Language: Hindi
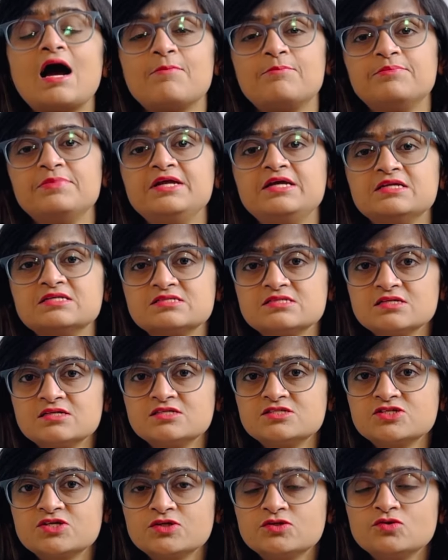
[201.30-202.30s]
अपनी
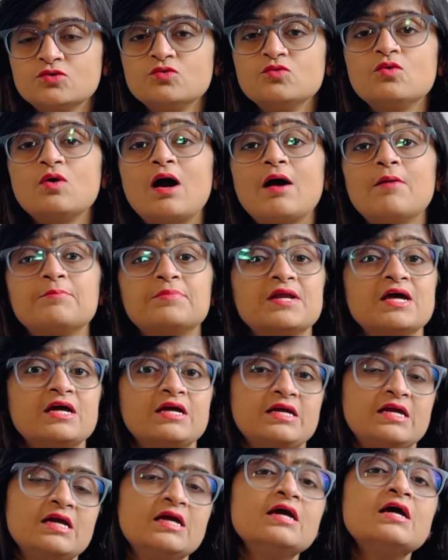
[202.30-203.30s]
रिसर्च के थ्रू अपना
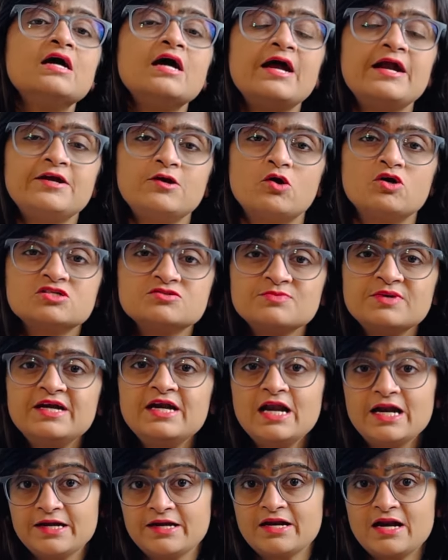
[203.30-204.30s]
ये
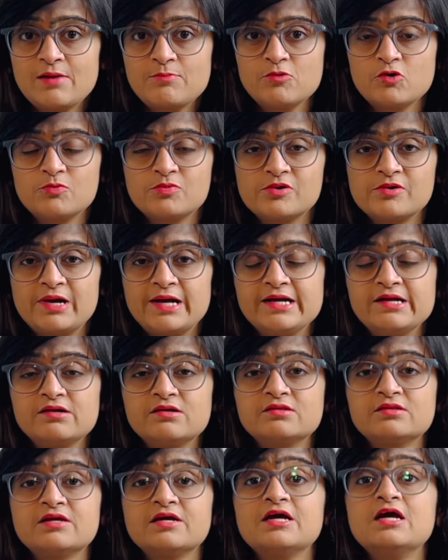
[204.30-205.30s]
एंडोर्समेंट लेटर आपको प्रोवाइड
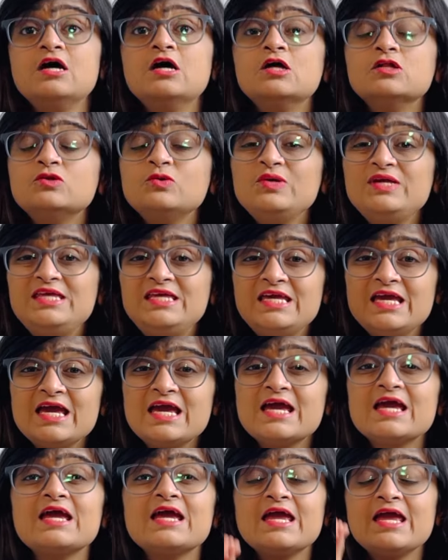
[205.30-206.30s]
करते हैं तो
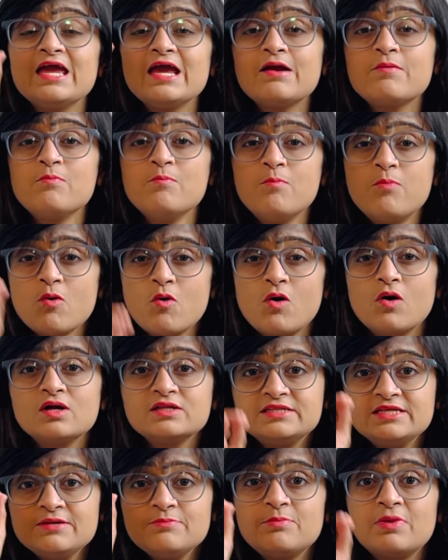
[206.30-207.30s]
ये एक
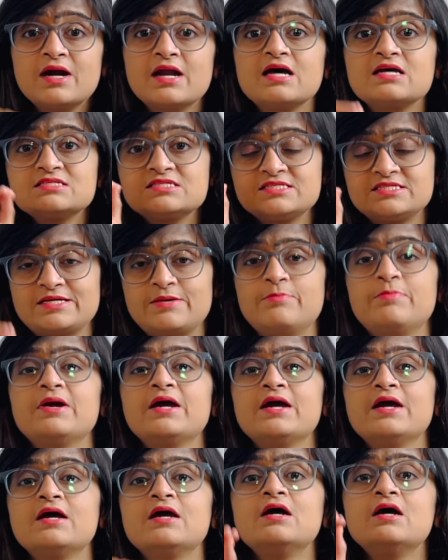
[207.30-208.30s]
बहुत ही बड़ा स्टेप
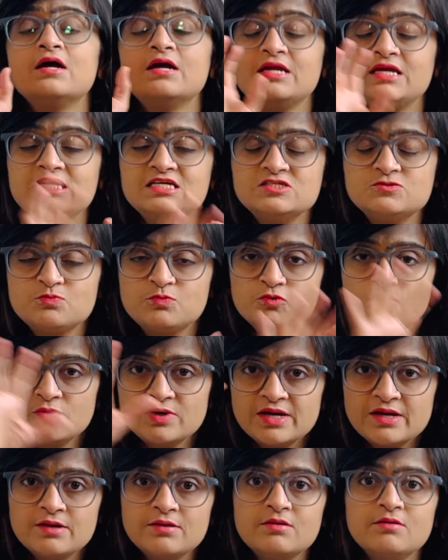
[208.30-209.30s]
है इस
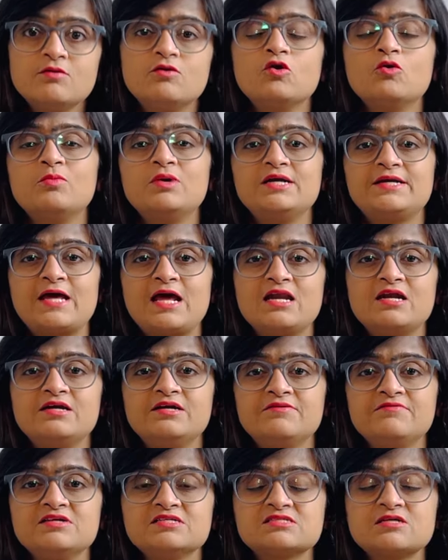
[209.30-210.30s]
पूरे ग्लोबल
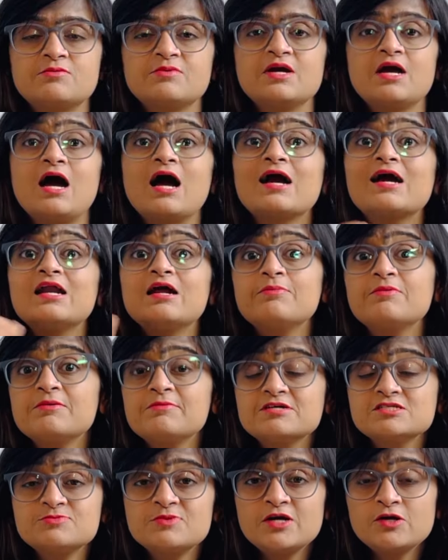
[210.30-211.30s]
टैलेंट वीजा में अगर आपके
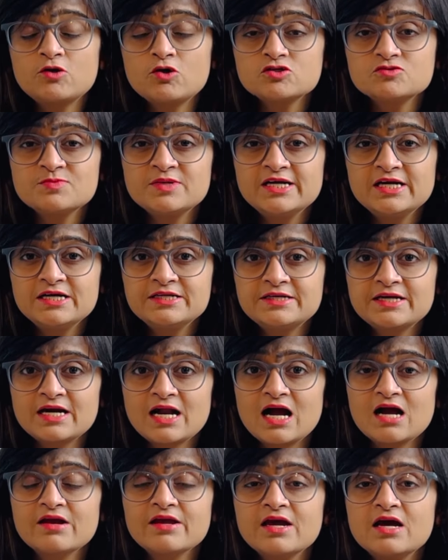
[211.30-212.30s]
पास में एंडोसमेंट लेटर
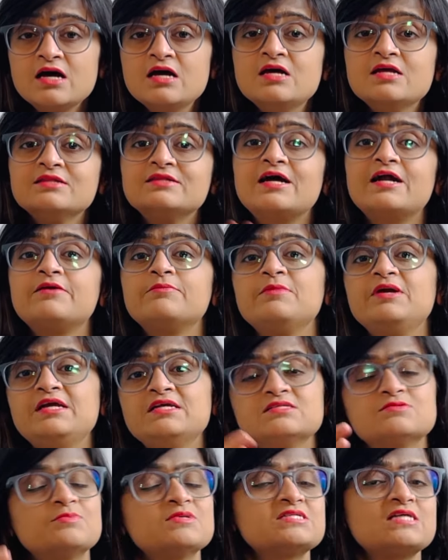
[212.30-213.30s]
आ गया दैट
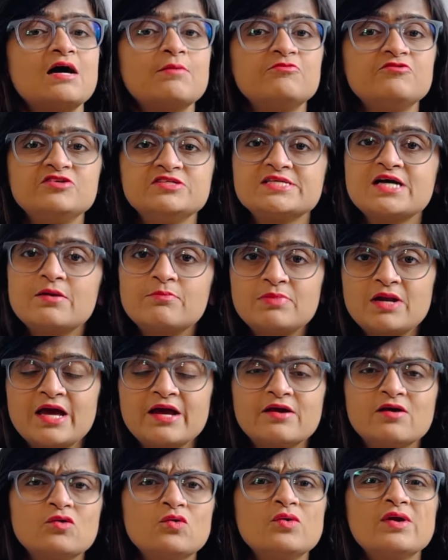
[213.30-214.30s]
मीन्स बस आप वीजा
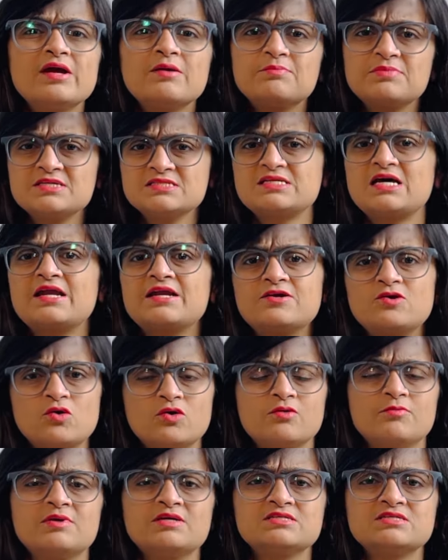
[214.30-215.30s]
अप्लाई करोगे अपने सारे
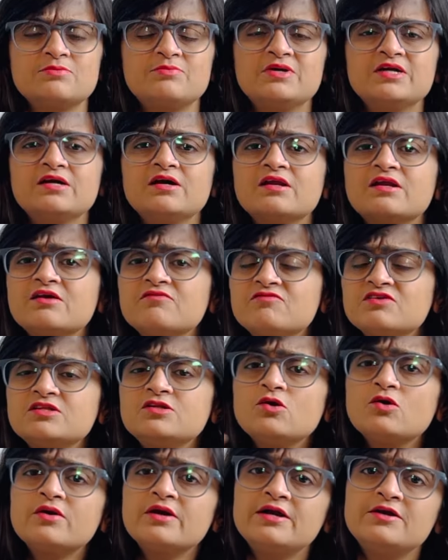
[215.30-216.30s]
डॉक्यूमेंट सबमिट करके
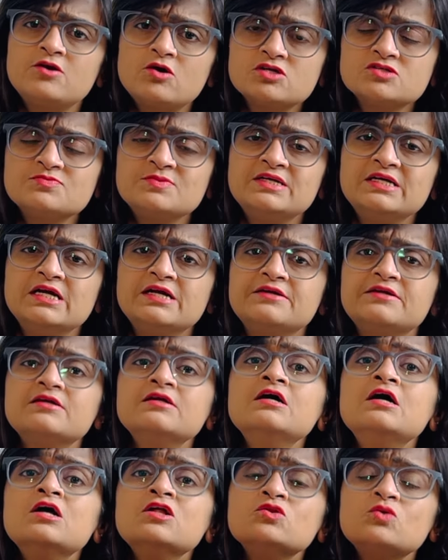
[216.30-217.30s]
विद योर एंडोसमेंट
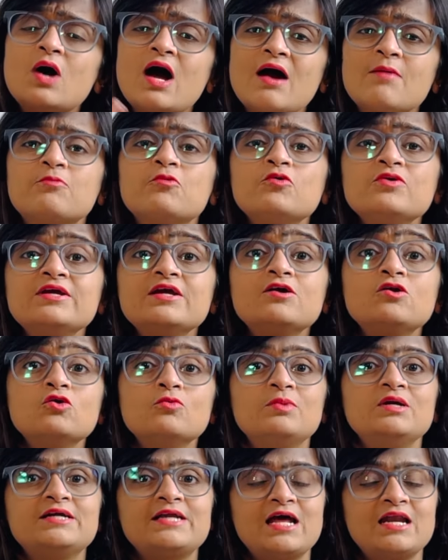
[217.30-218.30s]
लेटर तो आपको ये
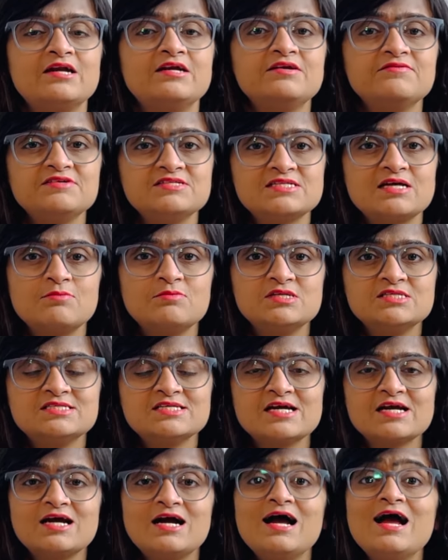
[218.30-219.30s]
ग्लोबल टैलेंट वीजा मिल
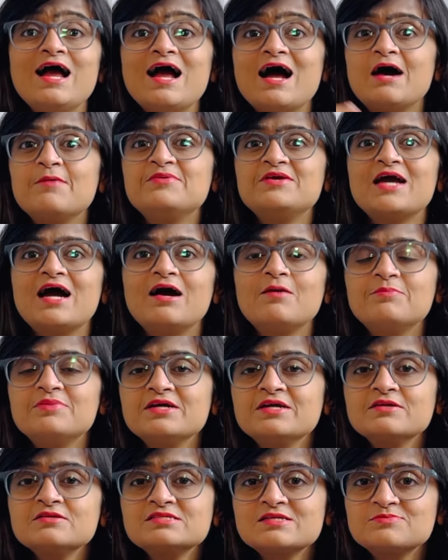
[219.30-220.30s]
जाएगा अब यहाँ
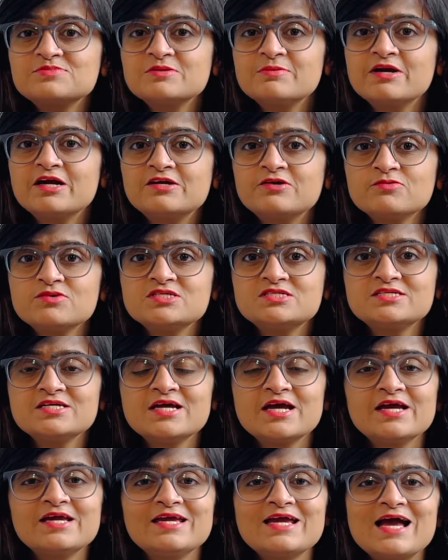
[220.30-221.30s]
पे सबसे बड़ा ट्विस्ट
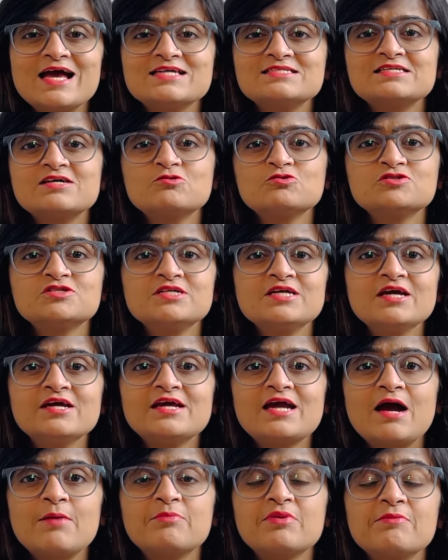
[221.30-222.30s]
ये है कि ऐसा कुछ नहीं है
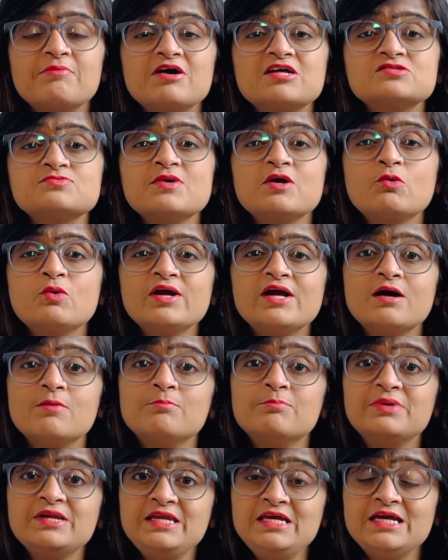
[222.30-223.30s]
कि आपके पास में कोई
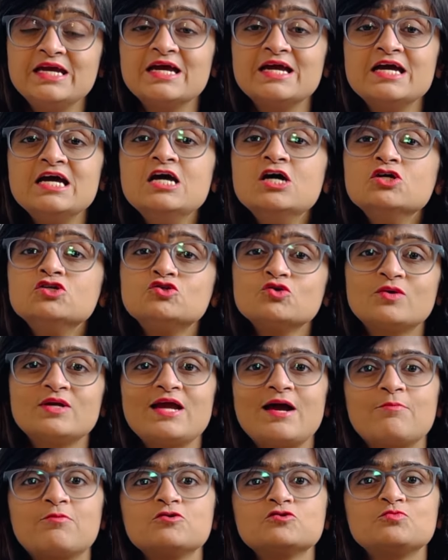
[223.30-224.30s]
कंपनी है जो
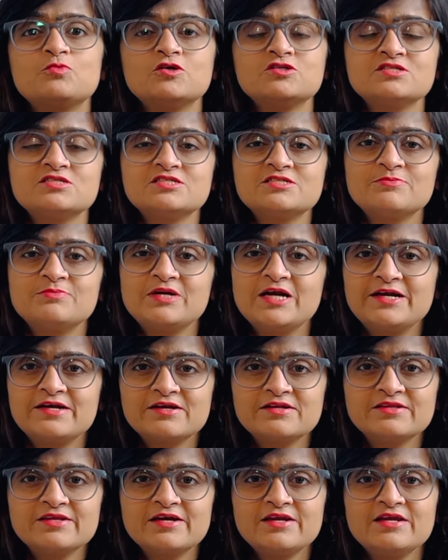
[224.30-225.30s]
कि आपको स्पॉन्सरशिप
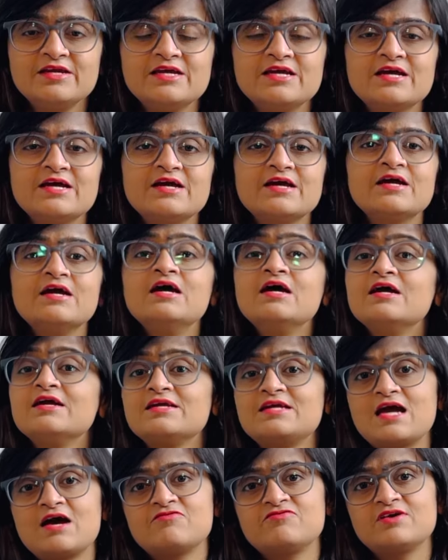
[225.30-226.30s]
लेटर दे रही है
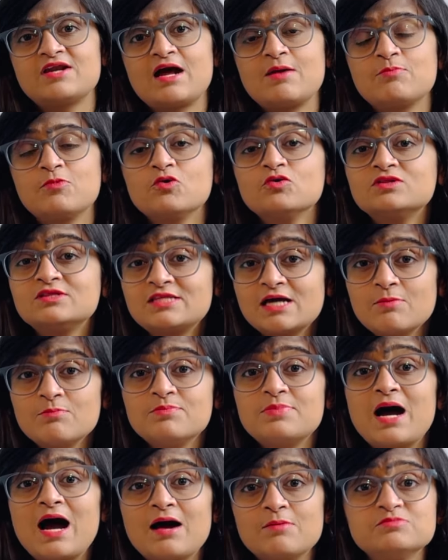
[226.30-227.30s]
या फिर आपको
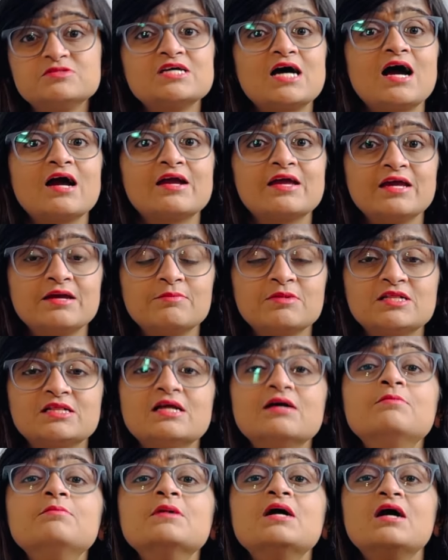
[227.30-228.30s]
तब आप जाके
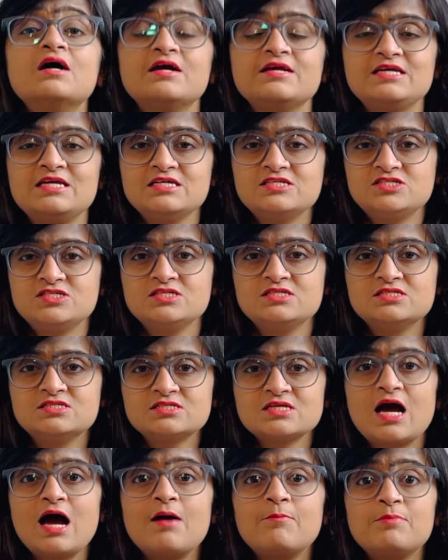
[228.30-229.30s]
मतलब ये
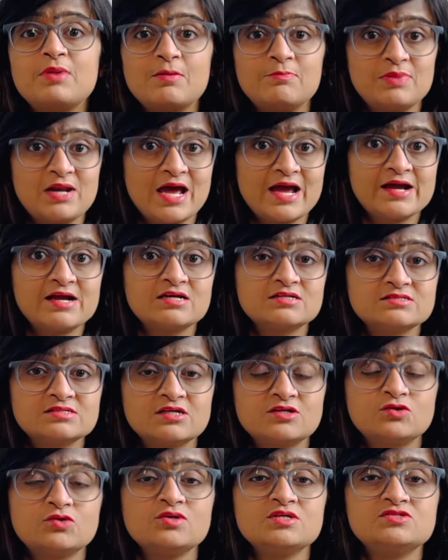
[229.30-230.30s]
चीज आप अप्लाई कर
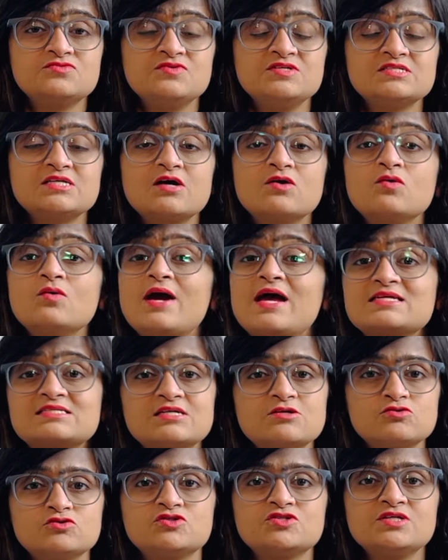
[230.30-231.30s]
सकते हो इस वीजा को
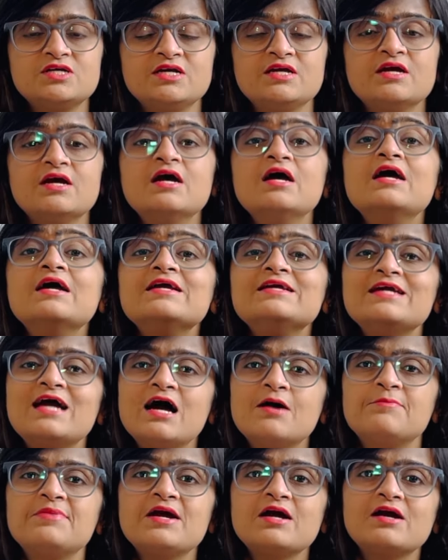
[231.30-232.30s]
ऐसा कुछ नहीं है
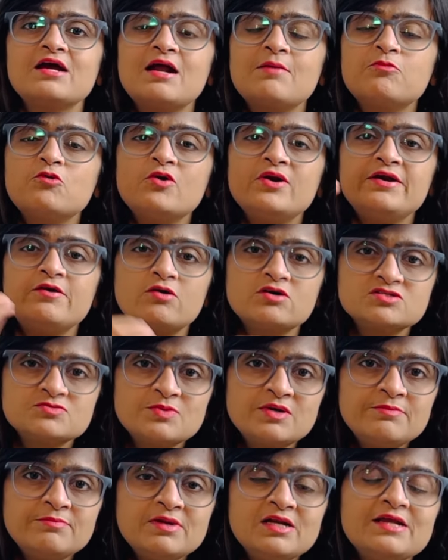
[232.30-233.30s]
यहाँ पे अगर आपको
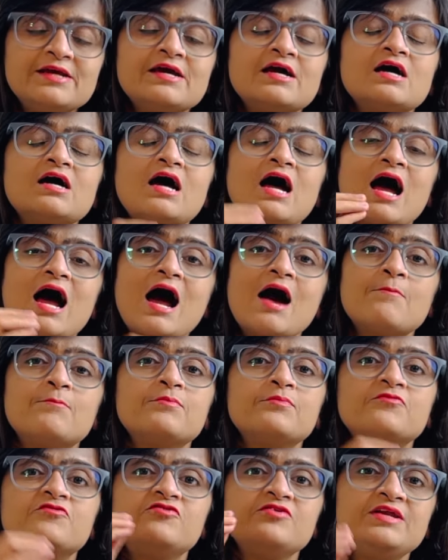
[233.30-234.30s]
एंडोसमेंट मिल गया आप
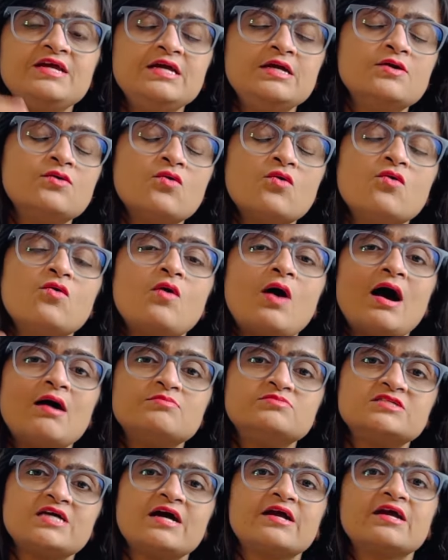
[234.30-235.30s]
फ्री हो
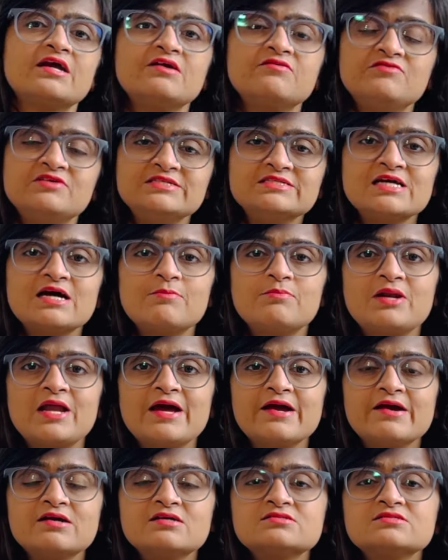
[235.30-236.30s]
आप जाके वीजा
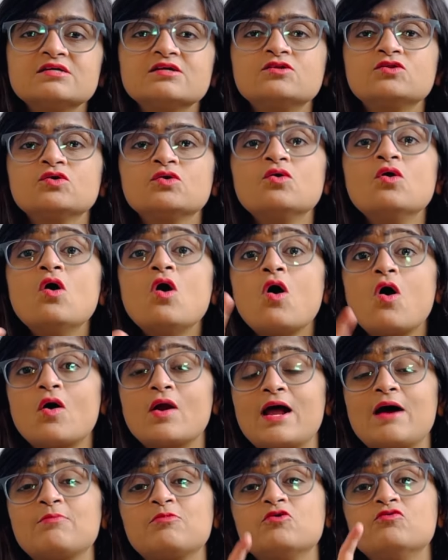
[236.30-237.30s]
अप्लाई कर सकते हो
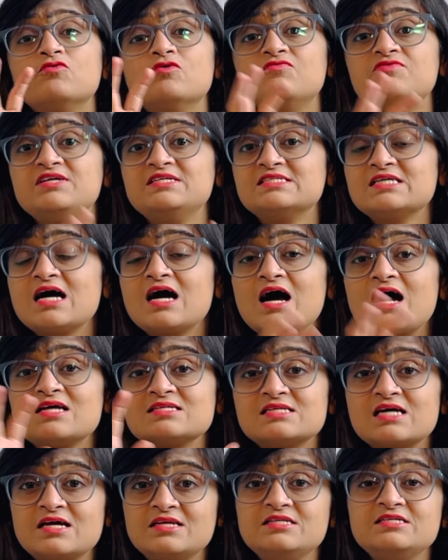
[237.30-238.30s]
और आपको वो वीजा
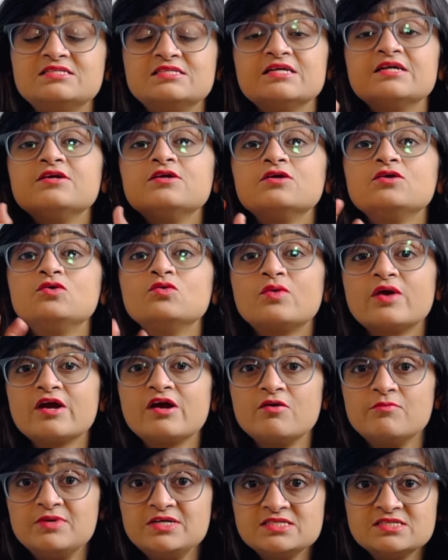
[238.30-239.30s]
आसानी से यूके
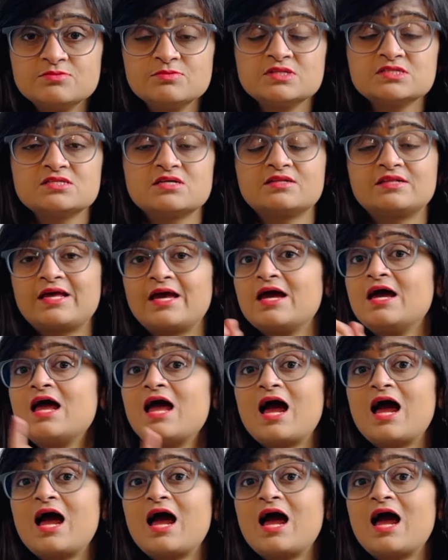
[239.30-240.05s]
गवर्नमेंट से मिल सकता है